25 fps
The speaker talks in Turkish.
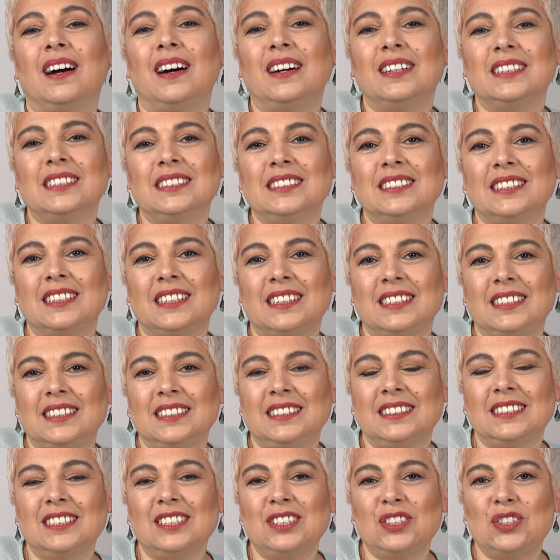Aralık
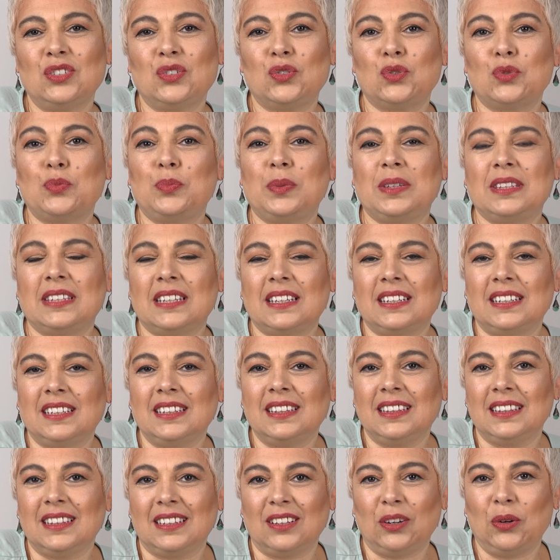ayı
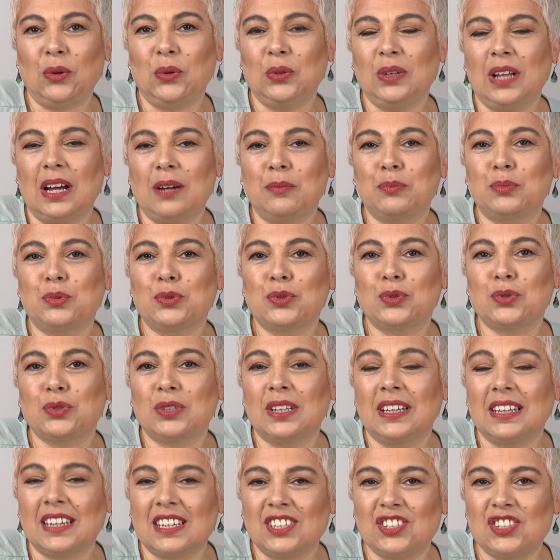Jüpiter'in Oğlak
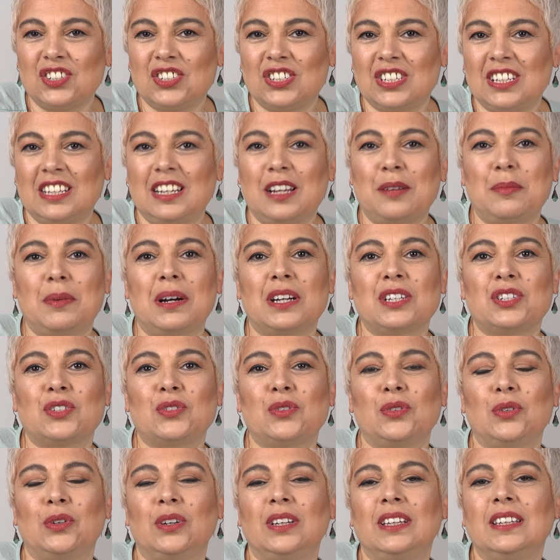Burcu'na geçişiyle
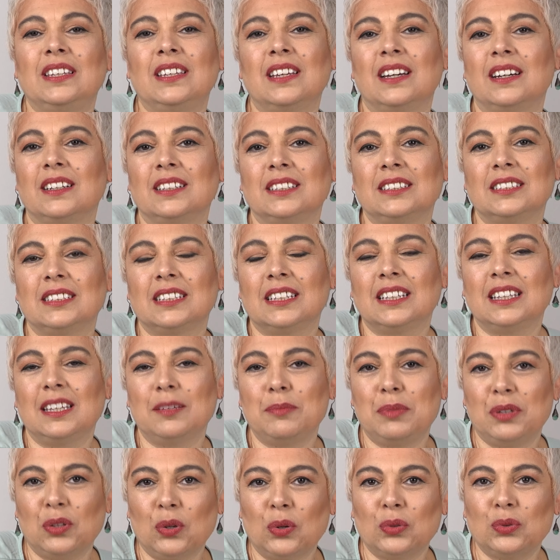başlıyor. 2 Aralık
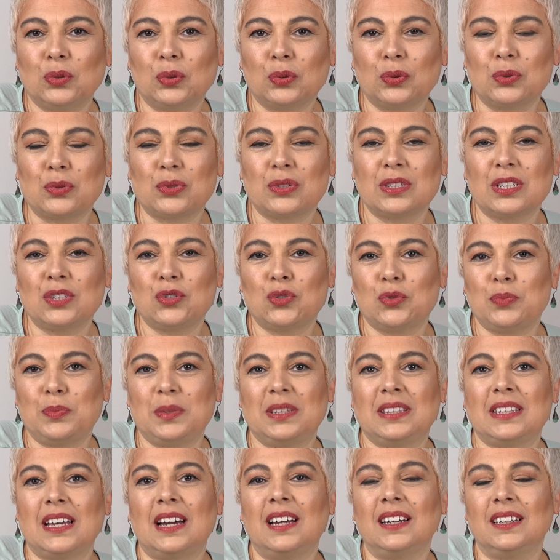2019'da
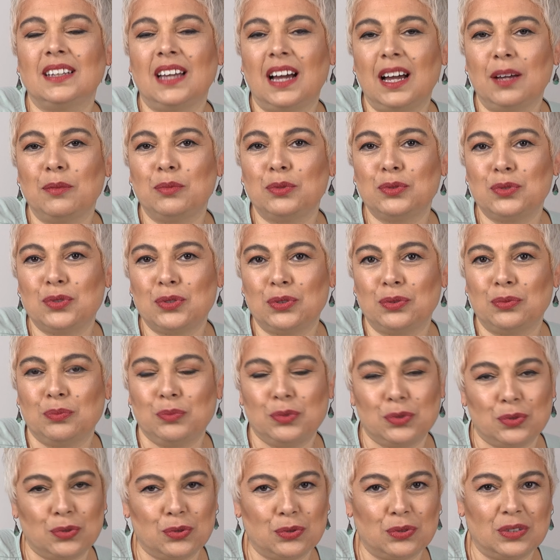Jüpiter Yay
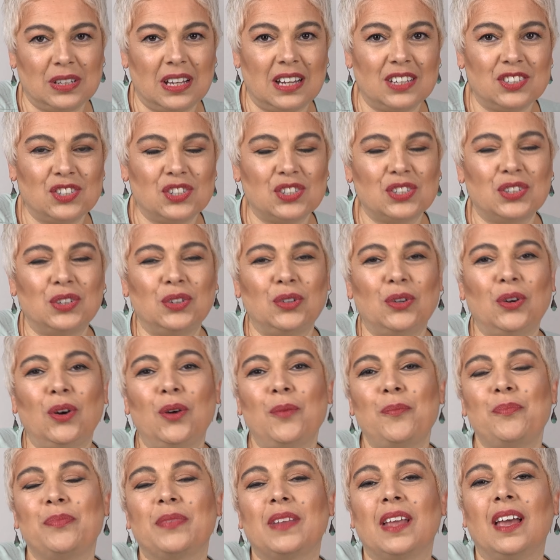Burcu'ndan
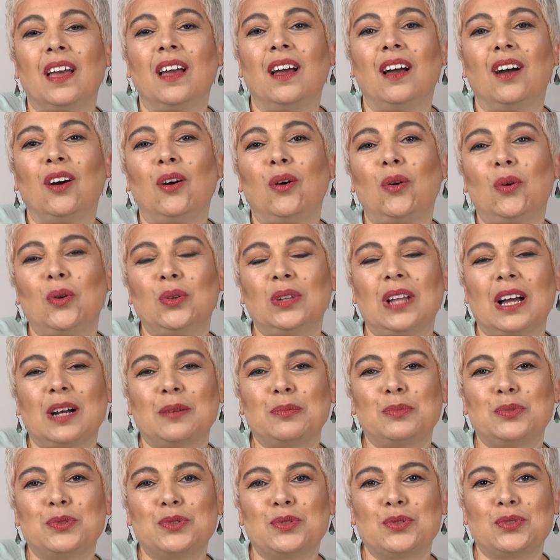çıkıyor.
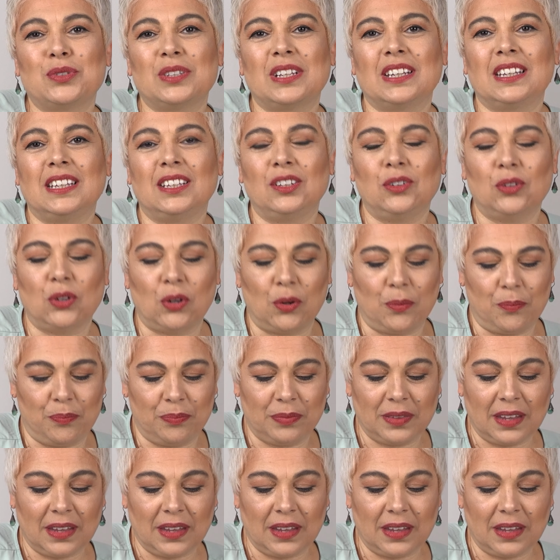Oğlak Burcu'na giriyor.